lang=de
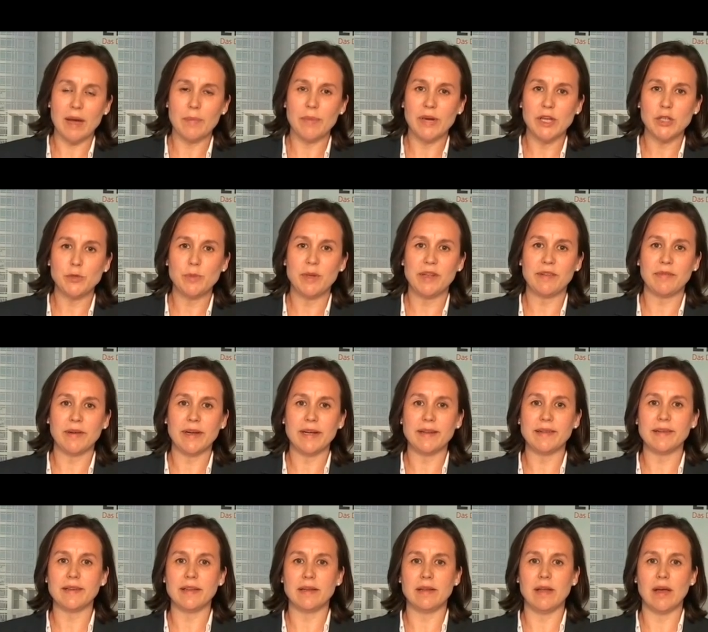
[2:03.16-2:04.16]

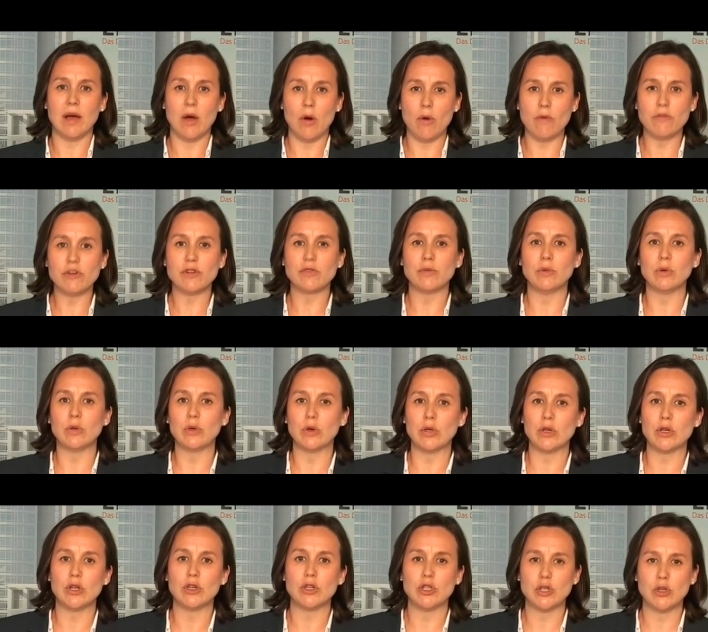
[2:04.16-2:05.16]
beispielsweise sich der Aufschwung
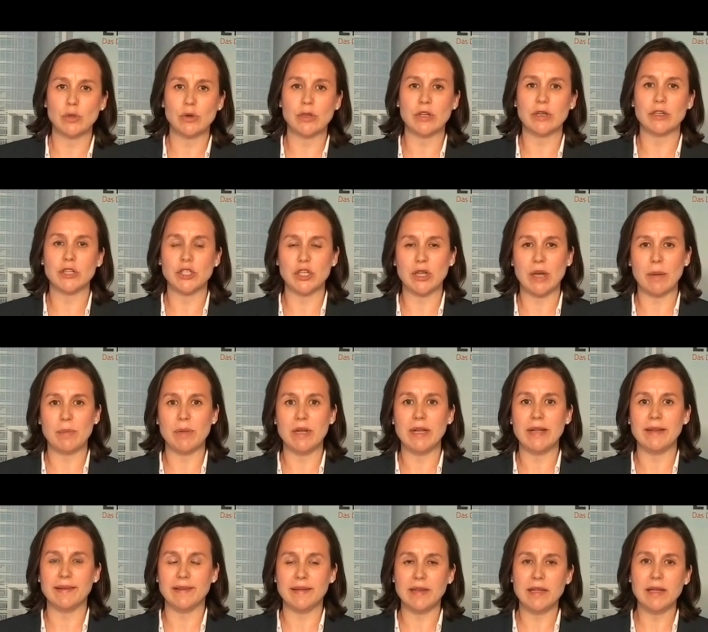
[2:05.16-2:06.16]
doch schon
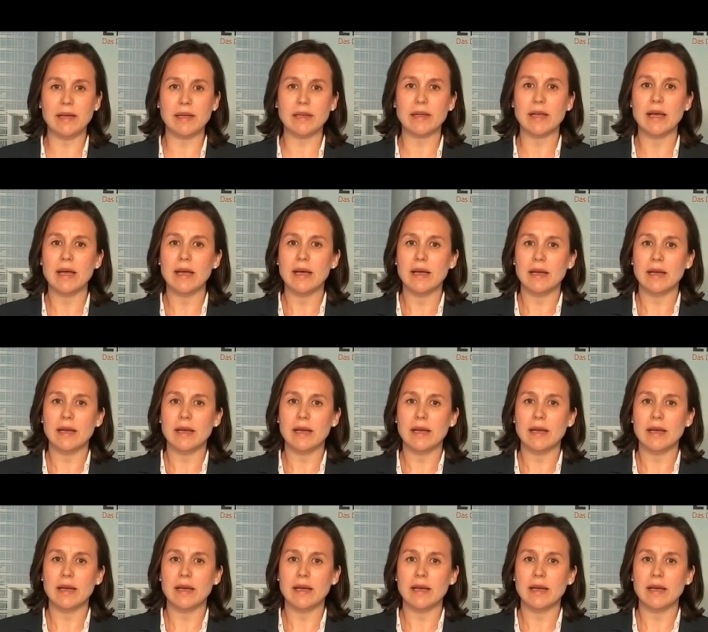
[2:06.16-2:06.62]
stabilisiert,